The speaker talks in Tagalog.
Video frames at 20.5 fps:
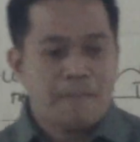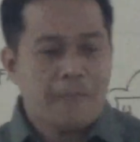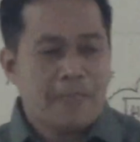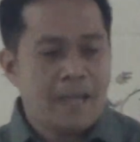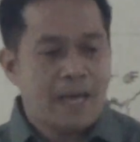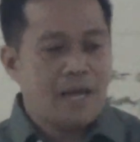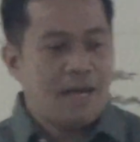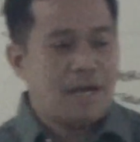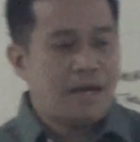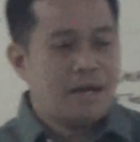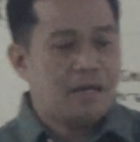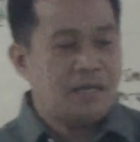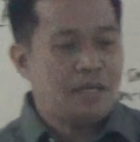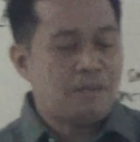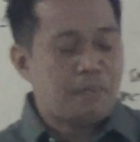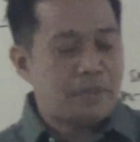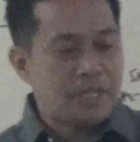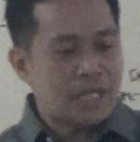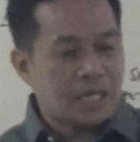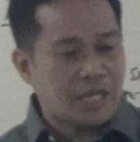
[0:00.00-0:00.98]
na
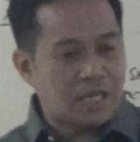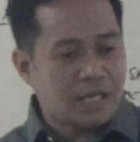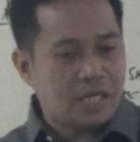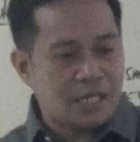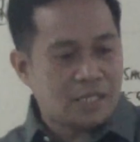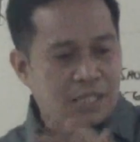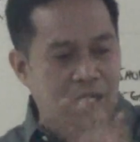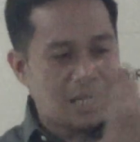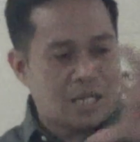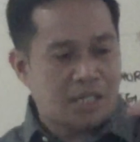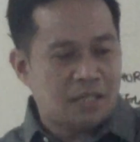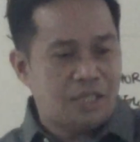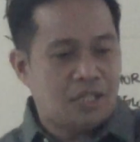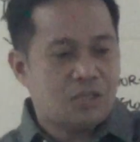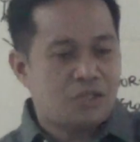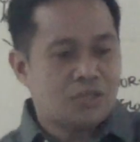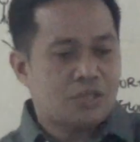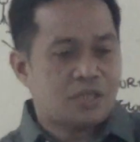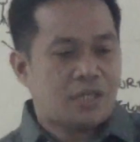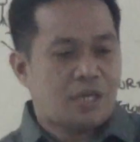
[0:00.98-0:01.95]
ipinakikita lang
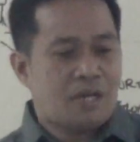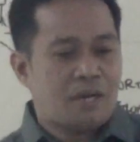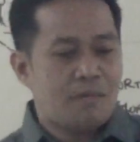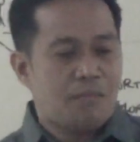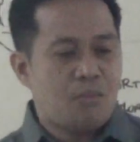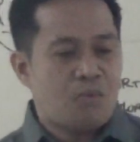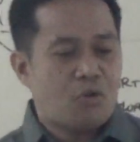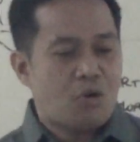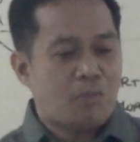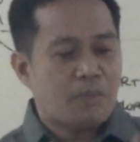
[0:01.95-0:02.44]
dito sa Book